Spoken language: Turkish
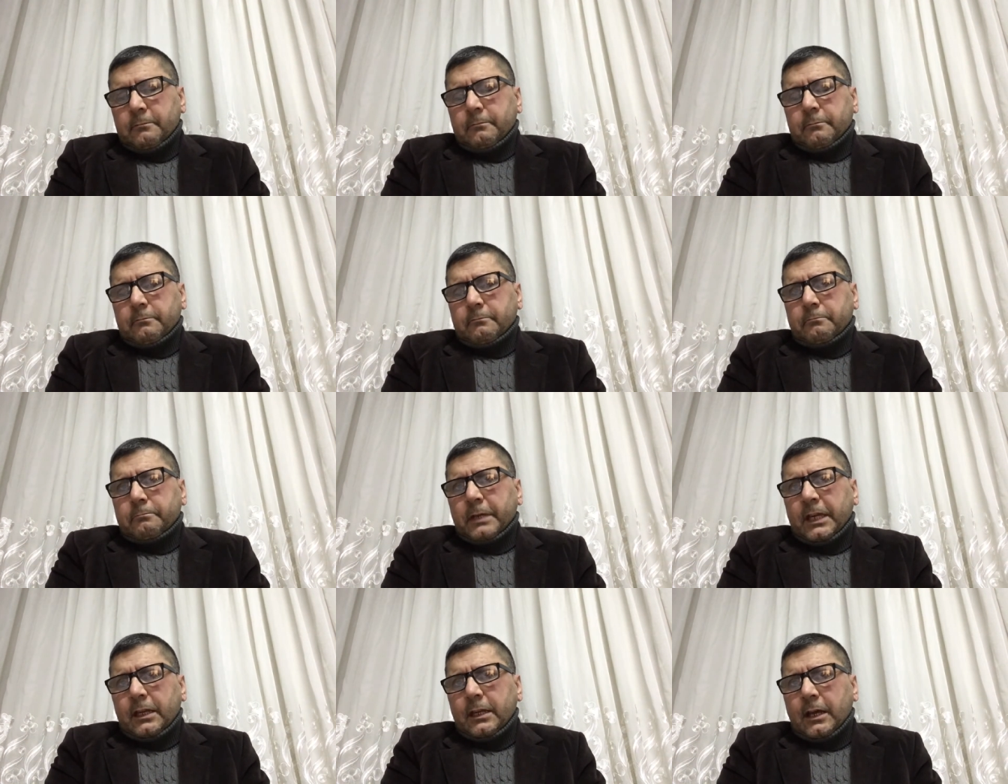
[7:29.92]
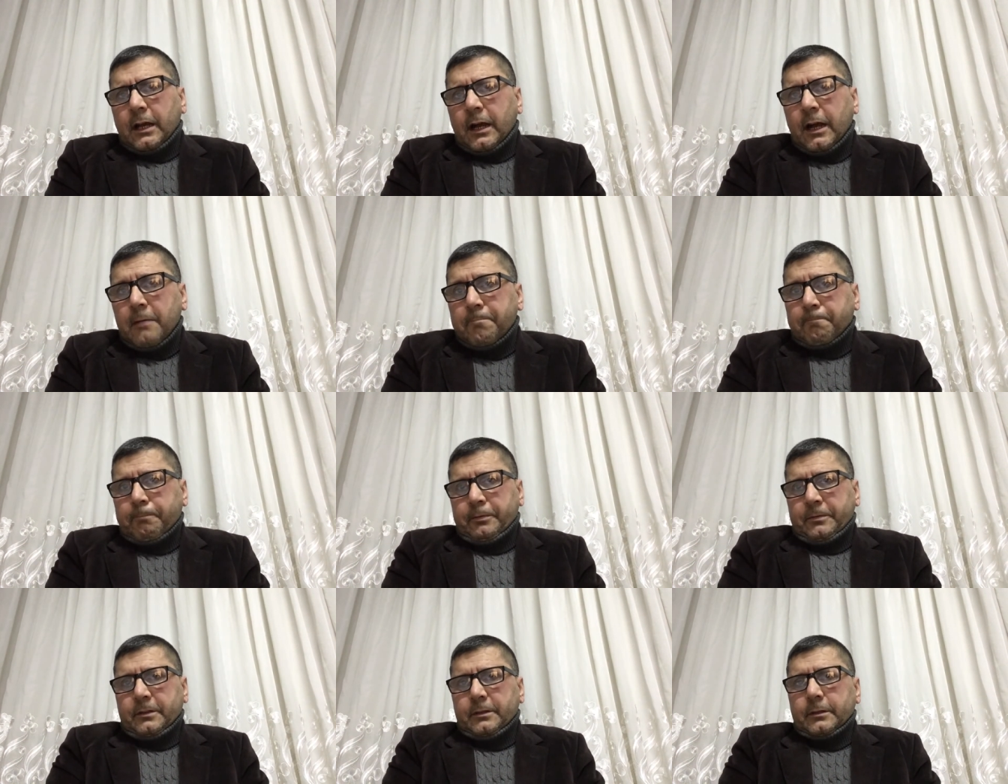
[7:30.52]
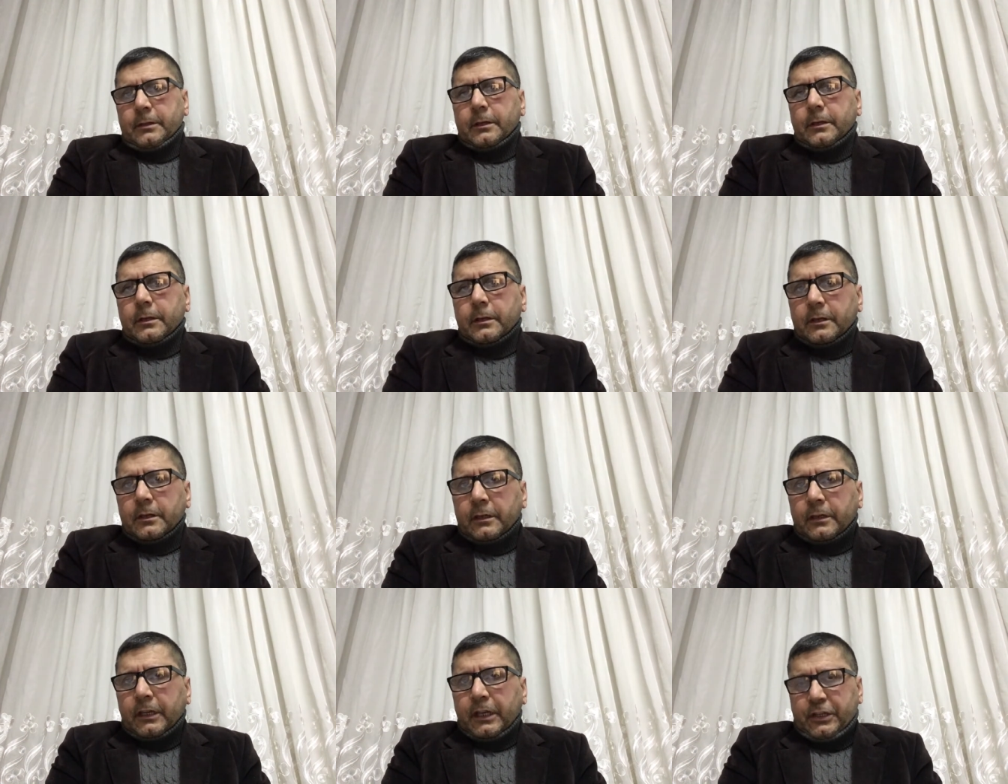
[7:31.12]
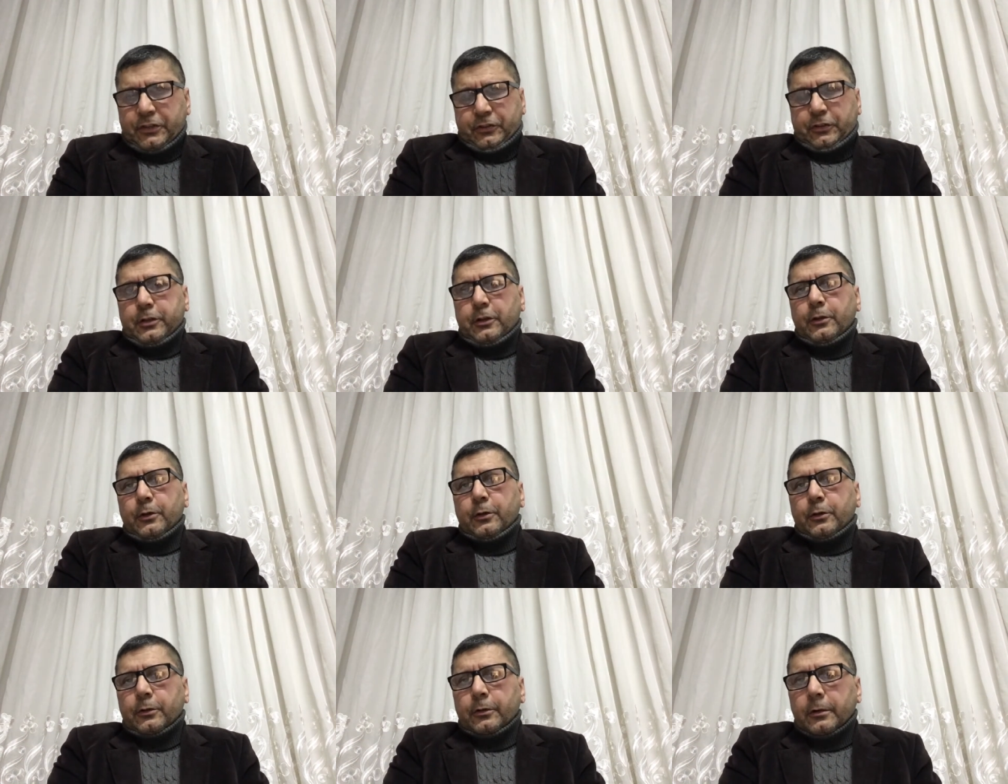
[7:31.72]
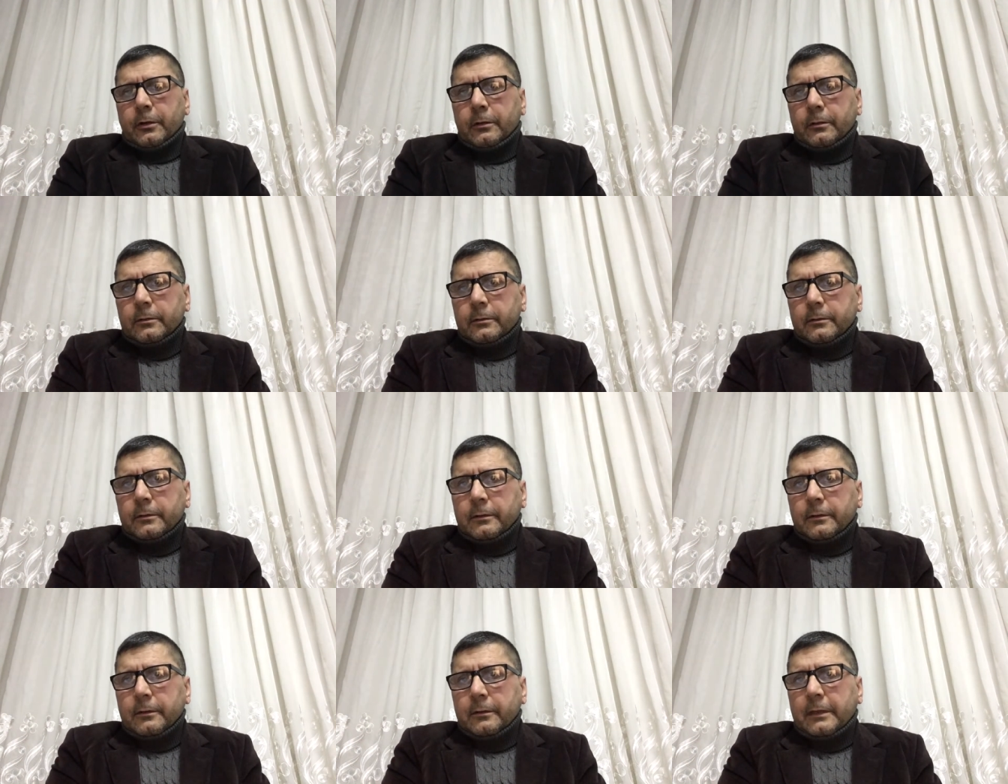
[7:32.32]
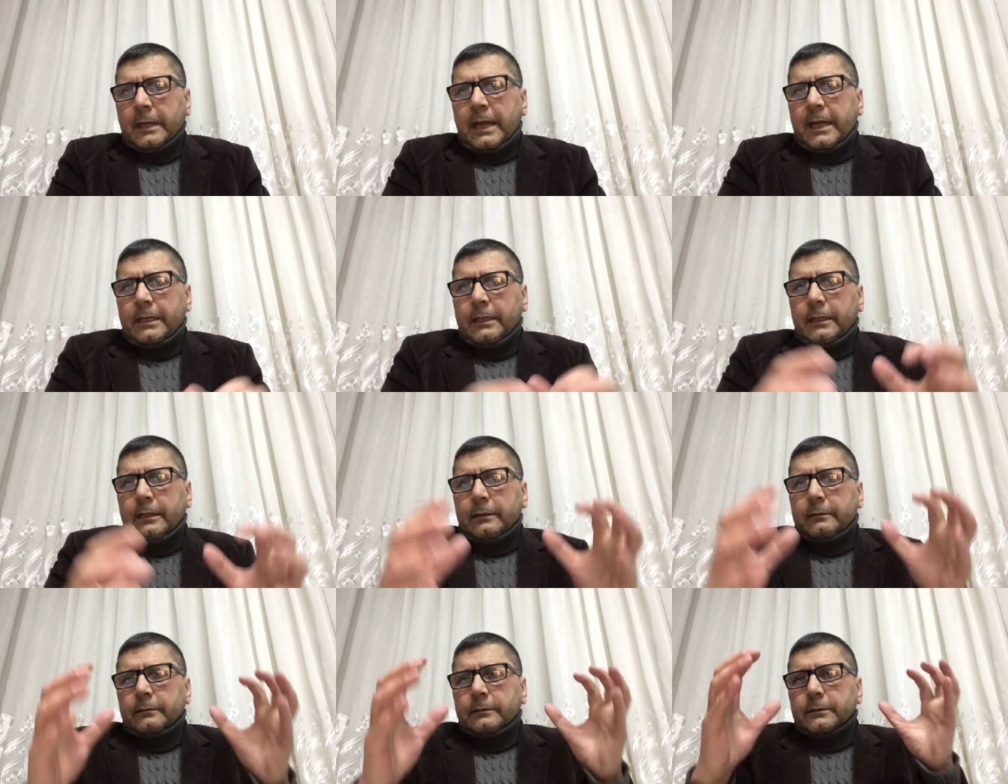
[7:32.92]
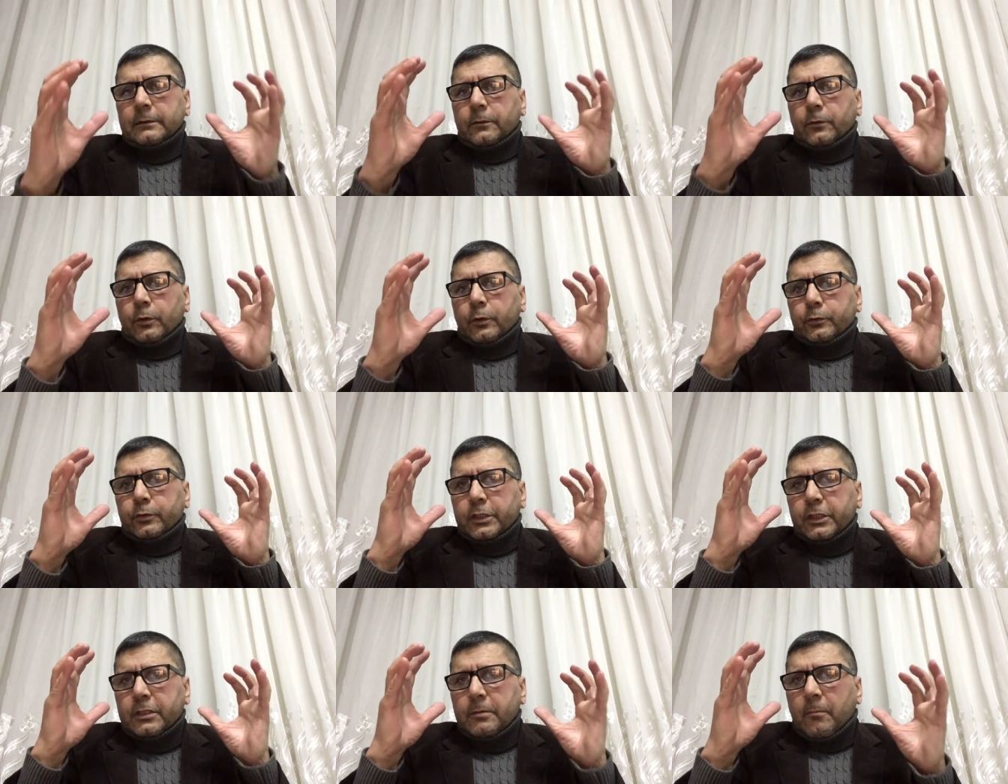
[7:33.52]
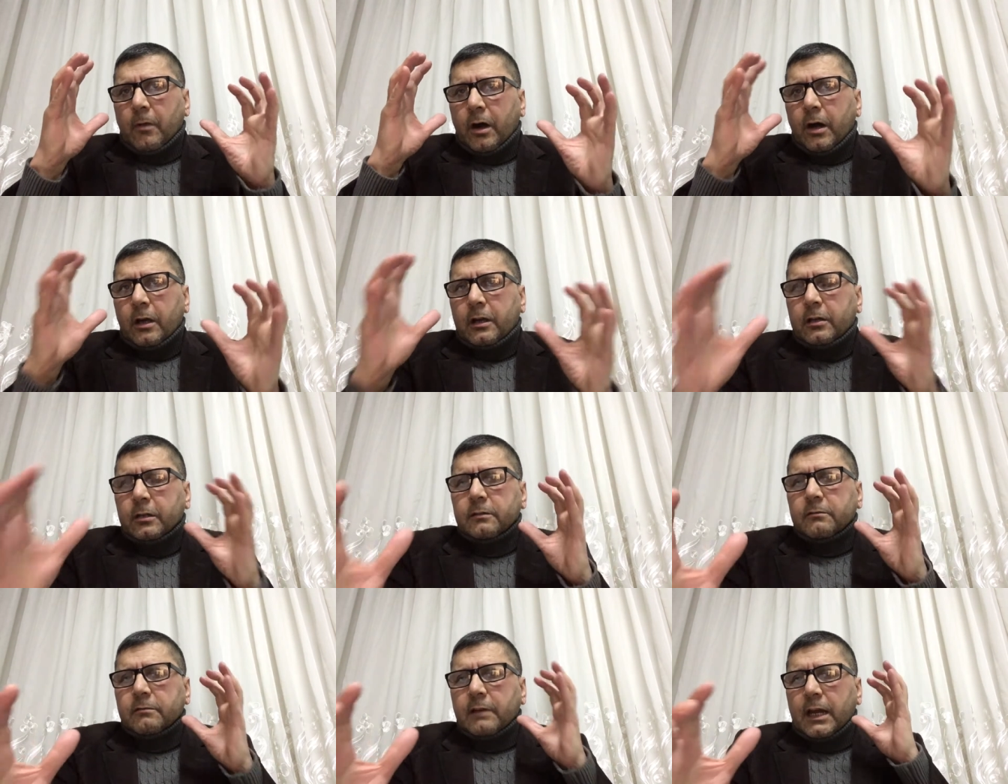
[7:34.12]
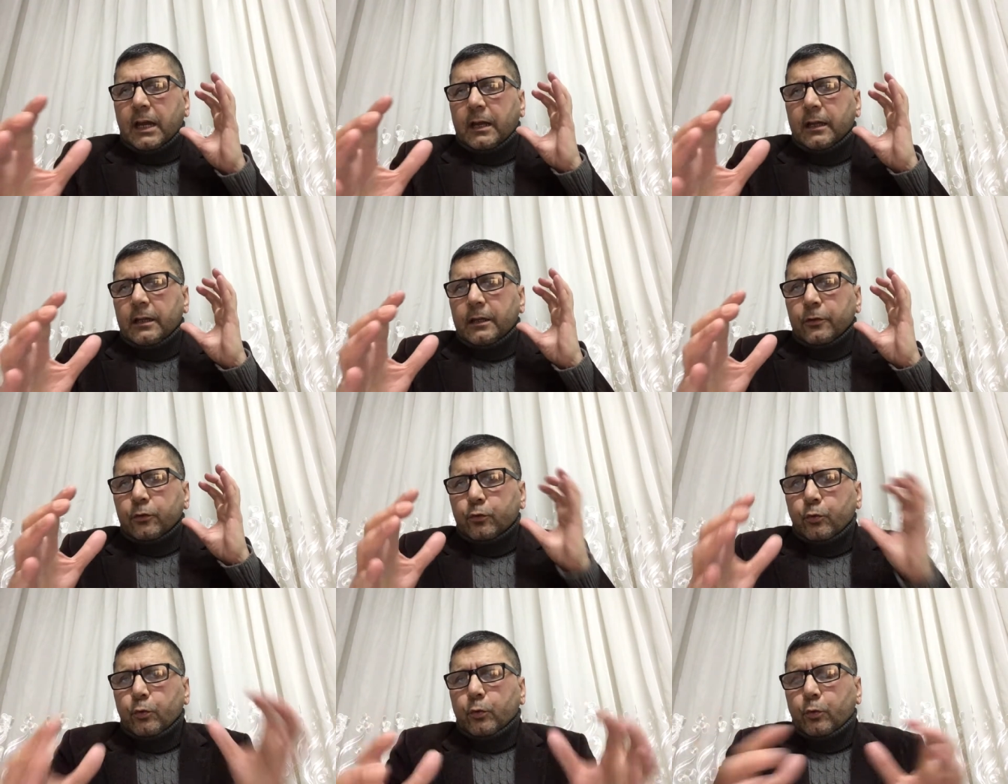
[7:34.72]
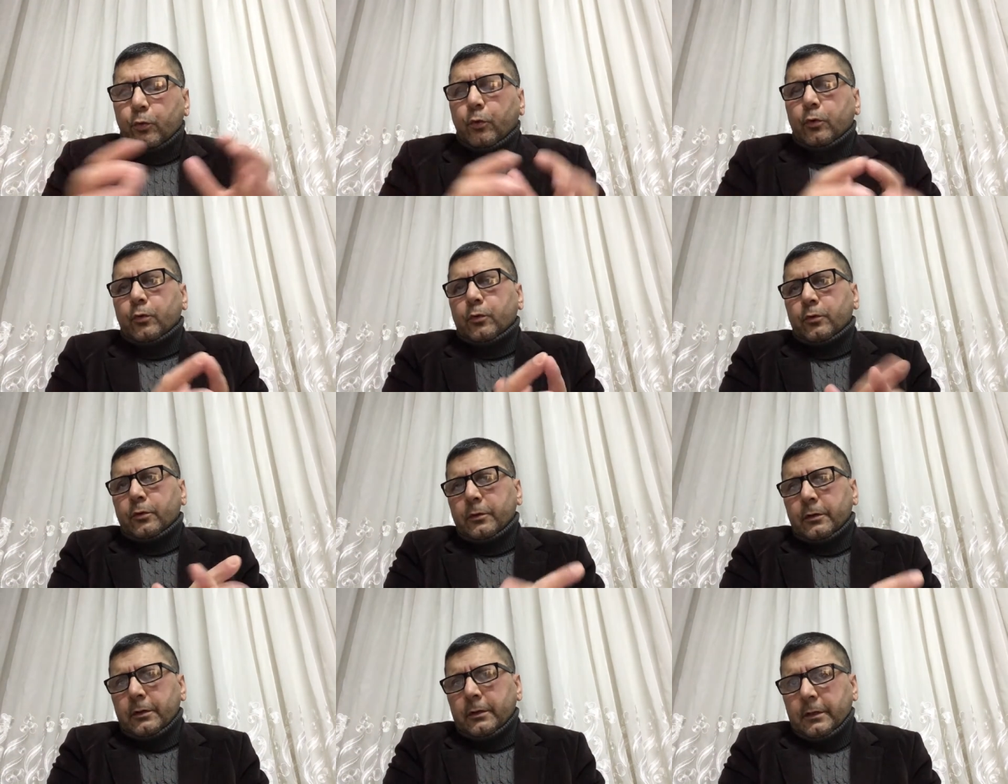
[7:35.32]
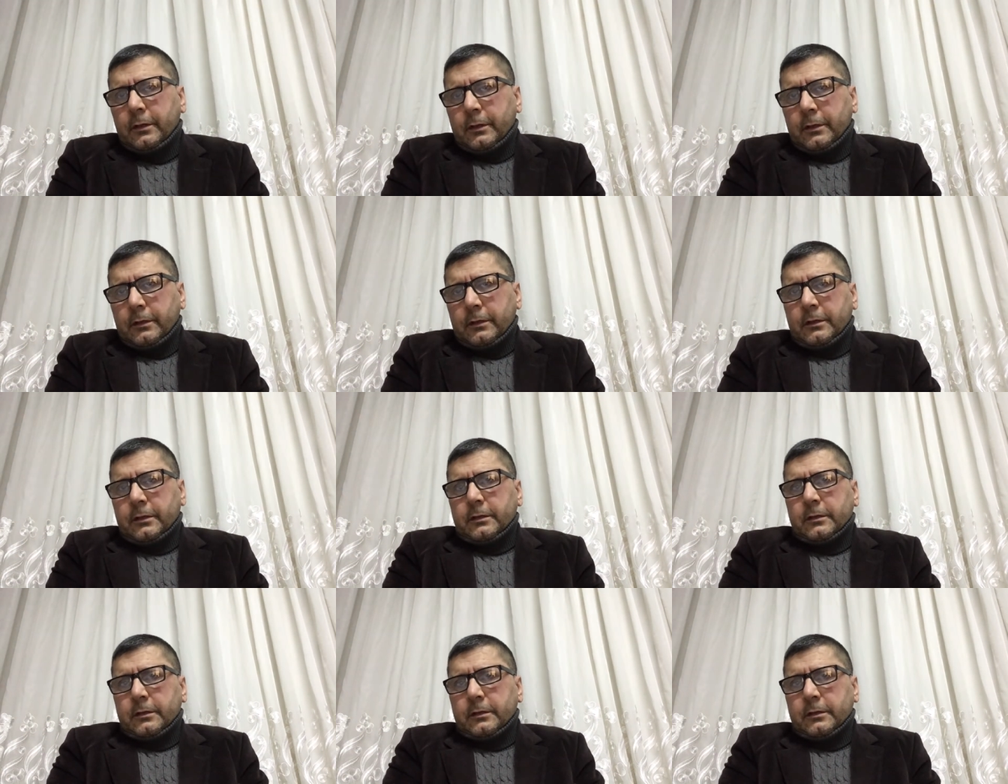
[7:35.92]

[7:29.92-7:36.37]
beni hep e, etkiliyordu. Yani o dedim akıl ve duygu e,